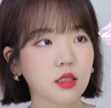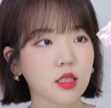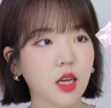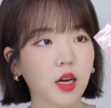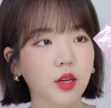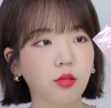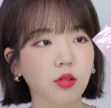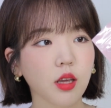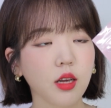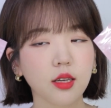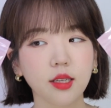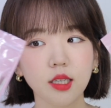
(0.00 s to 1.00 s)
제가
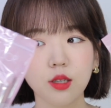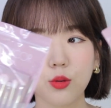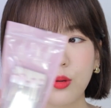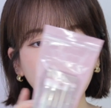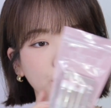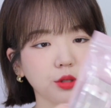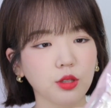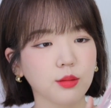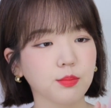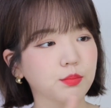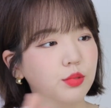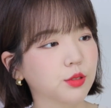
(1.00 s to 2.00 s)
이렇게 시코르
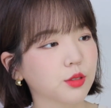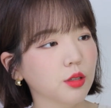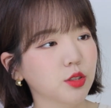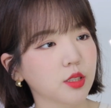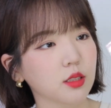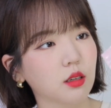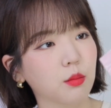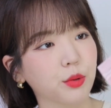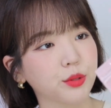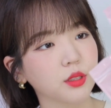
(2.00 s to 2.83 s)
브러쉬를 한번